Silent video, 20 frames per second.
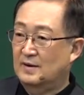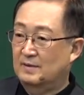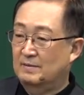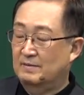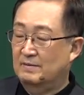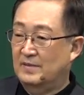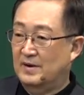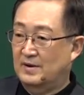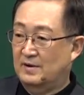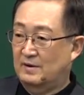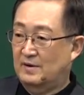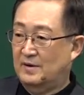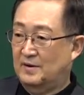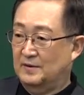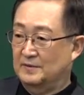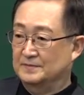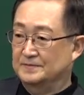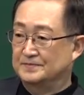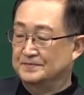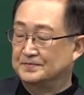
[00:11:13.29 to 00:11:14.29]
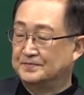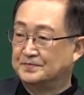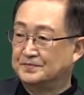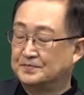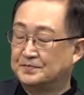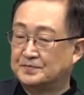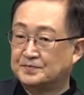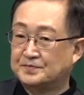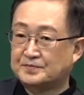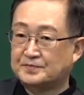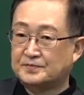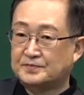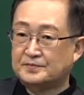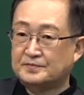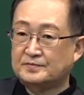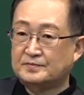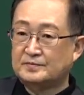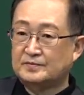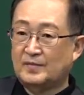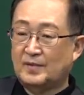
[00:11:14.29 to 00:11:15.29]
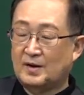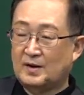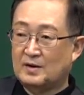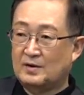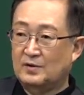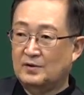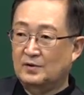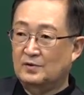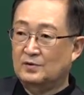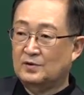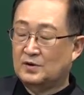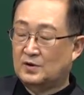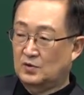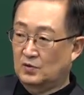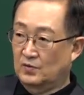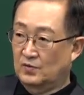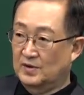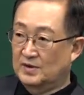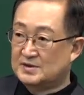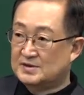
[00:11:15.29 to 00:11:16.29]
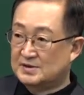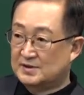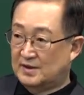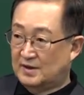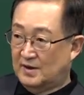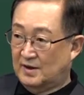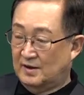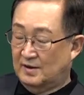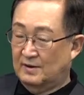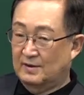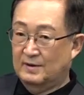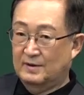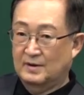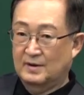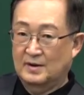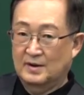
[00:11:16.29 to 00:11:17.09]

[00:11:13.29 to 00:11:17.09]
말을 해요. 그러니까 교회 시대에